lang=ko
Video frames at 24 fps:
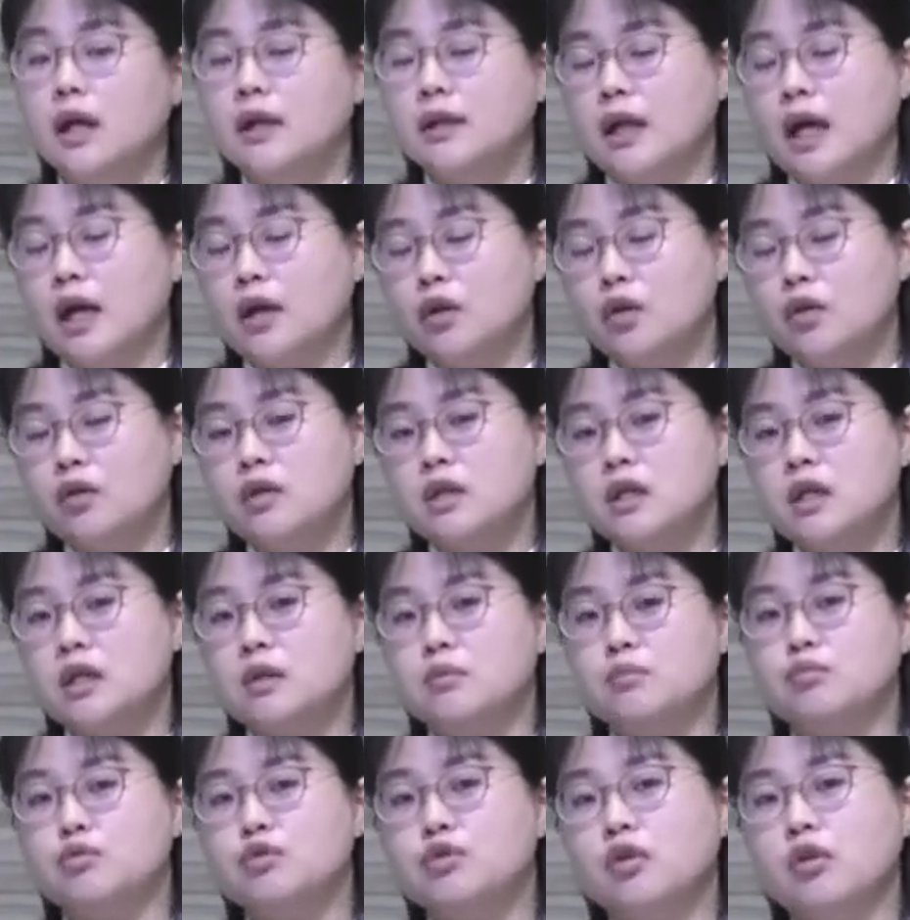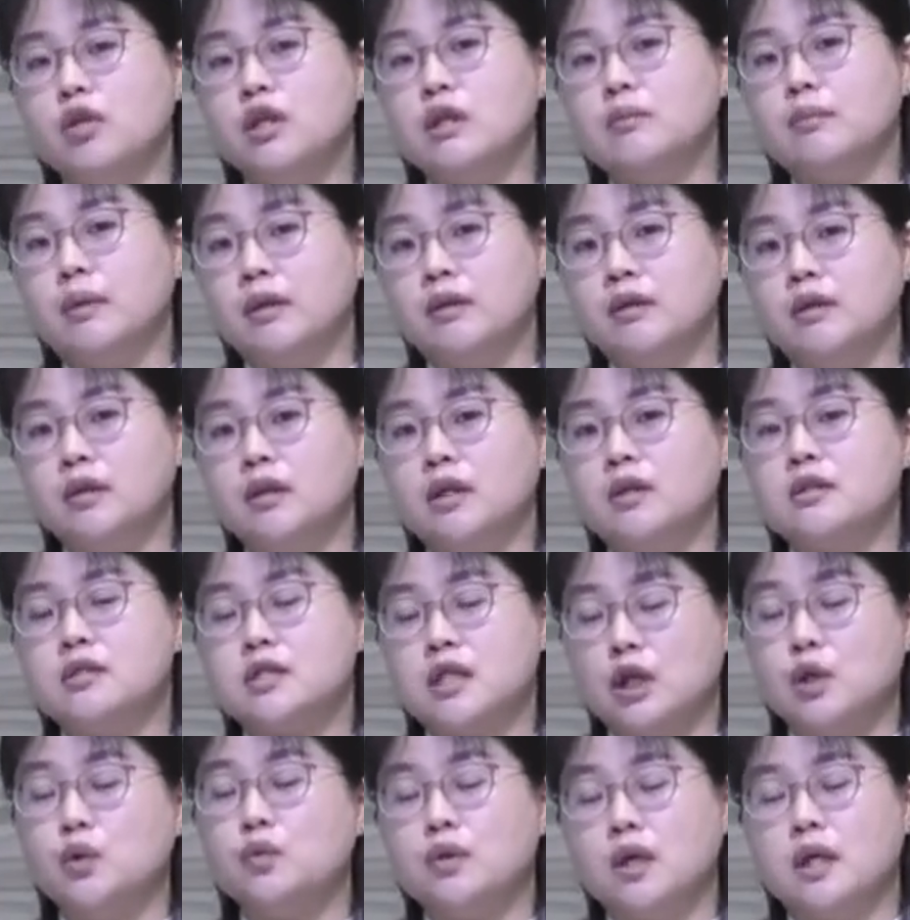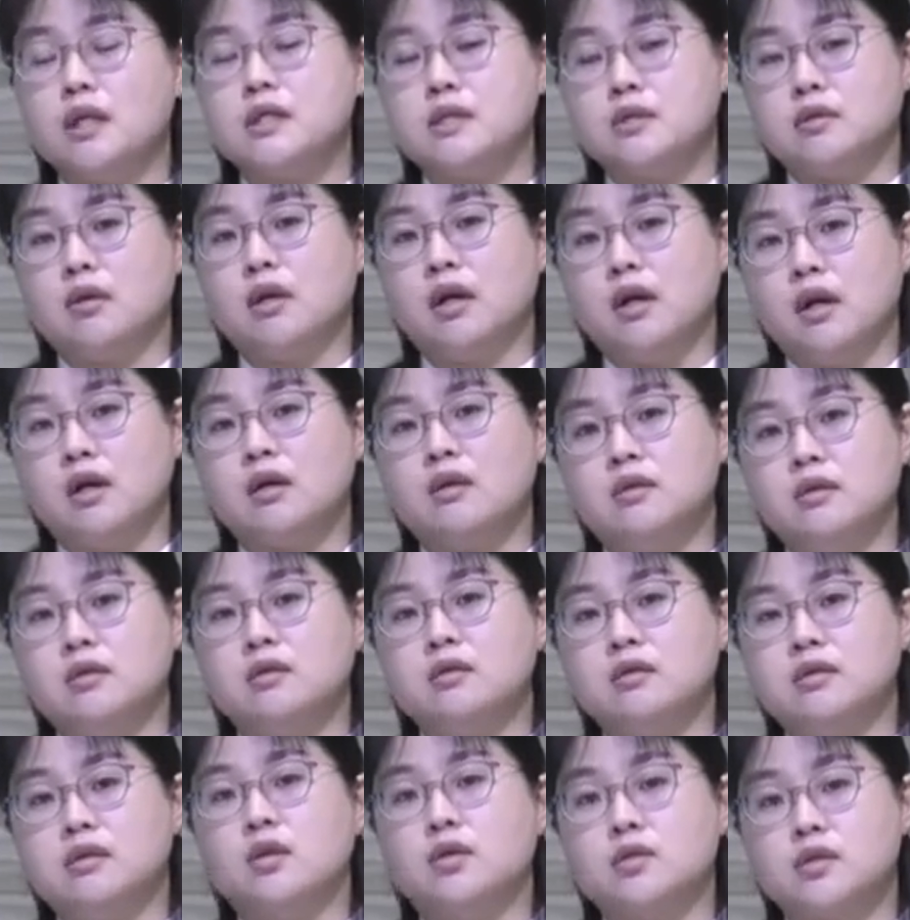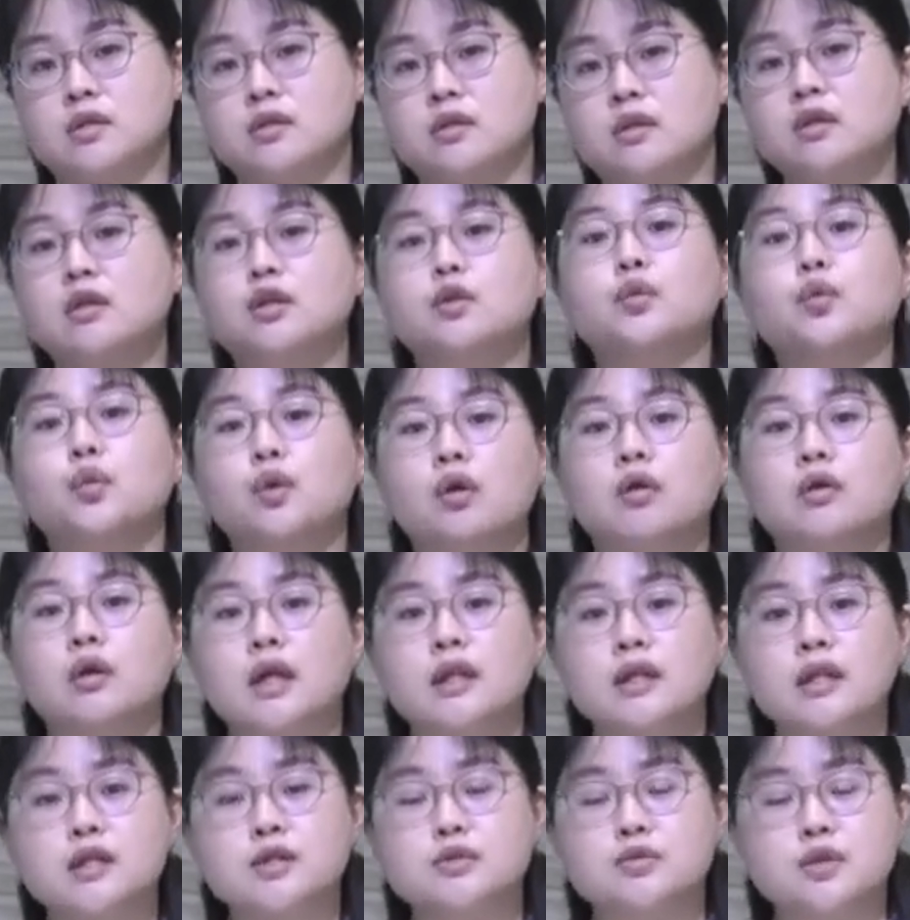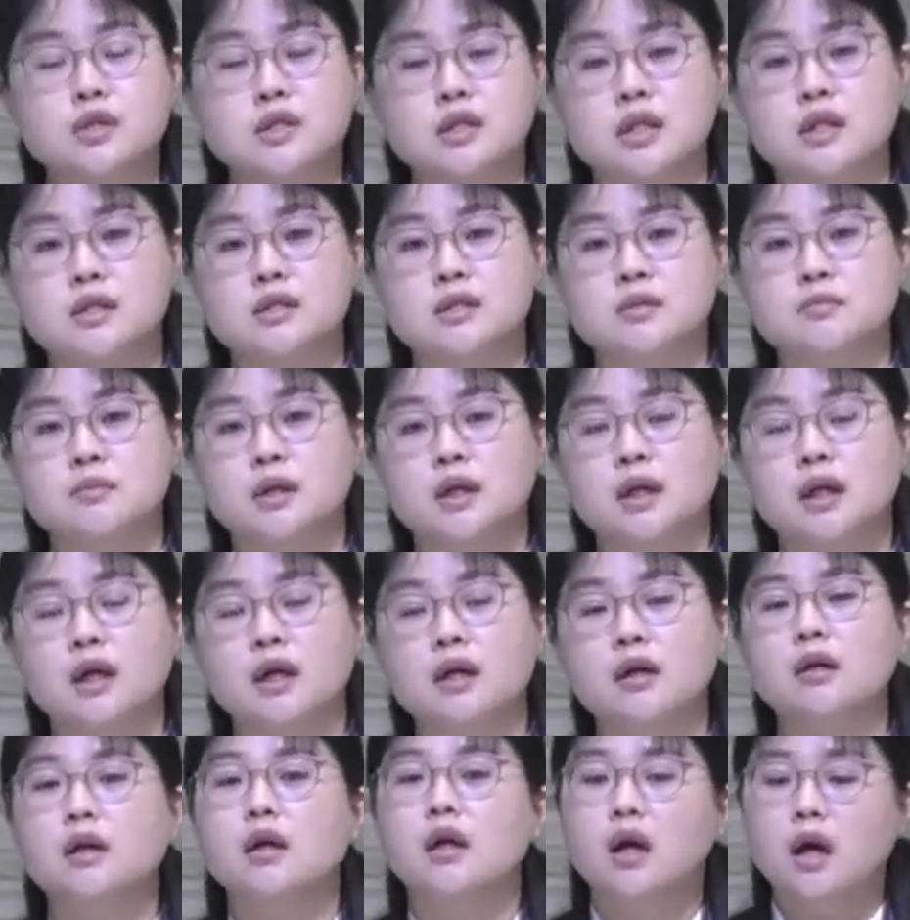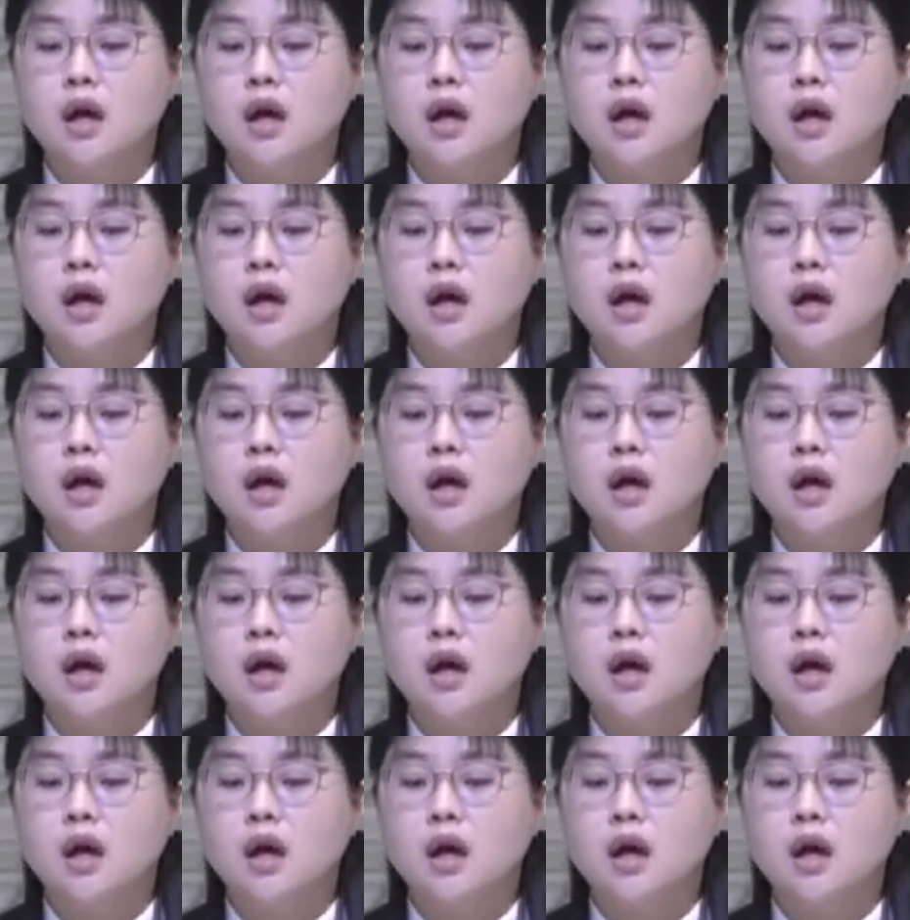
당연히 물건을 만들 때 그 재료가 있어야 그것을 그 노역을 해낼 수 있지 않습니까?